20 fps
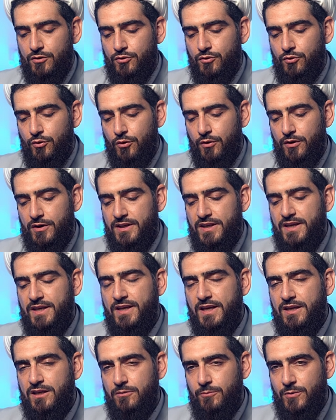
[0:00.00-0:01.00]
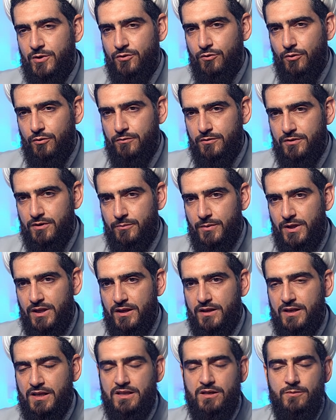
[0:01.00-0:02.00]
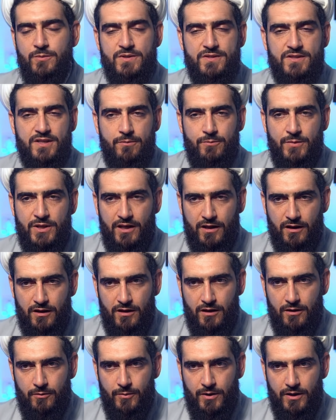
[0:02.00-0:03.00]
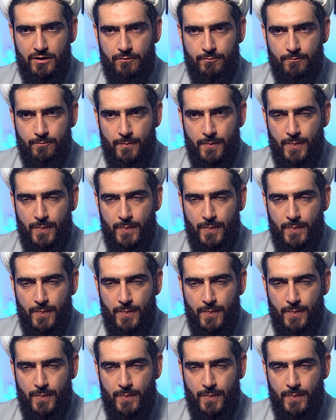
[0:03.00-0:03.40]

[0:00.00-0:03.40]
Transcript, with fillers: то никакими доводами, никакими сомнениями,